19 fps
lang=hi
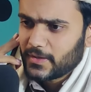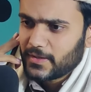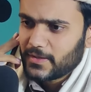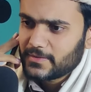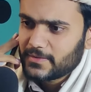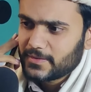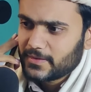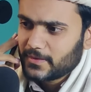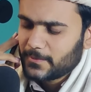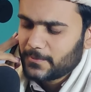खैरियत
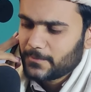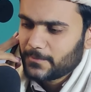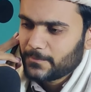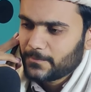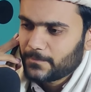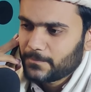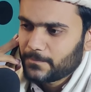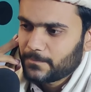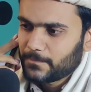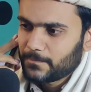से हैं
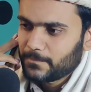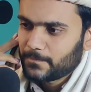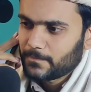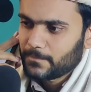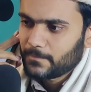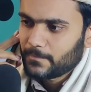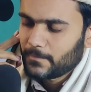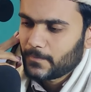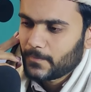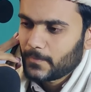
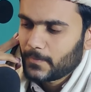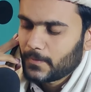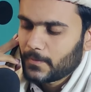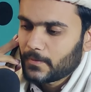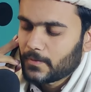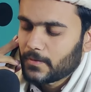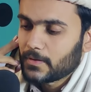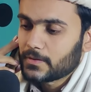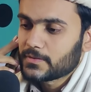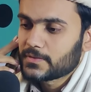
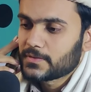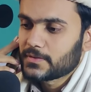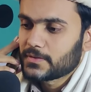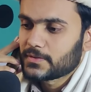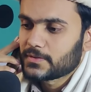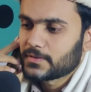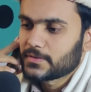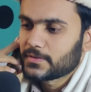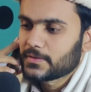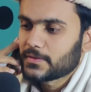अच्छा
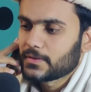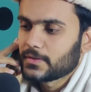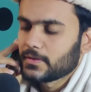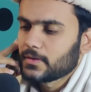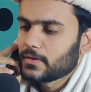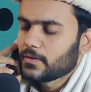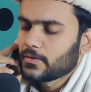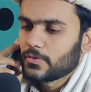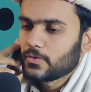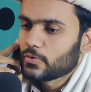अच्छा अच्छा
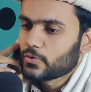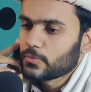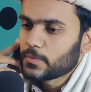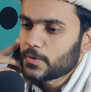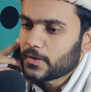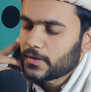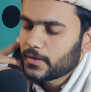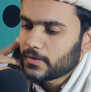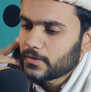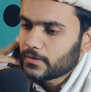हुक्म
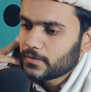करें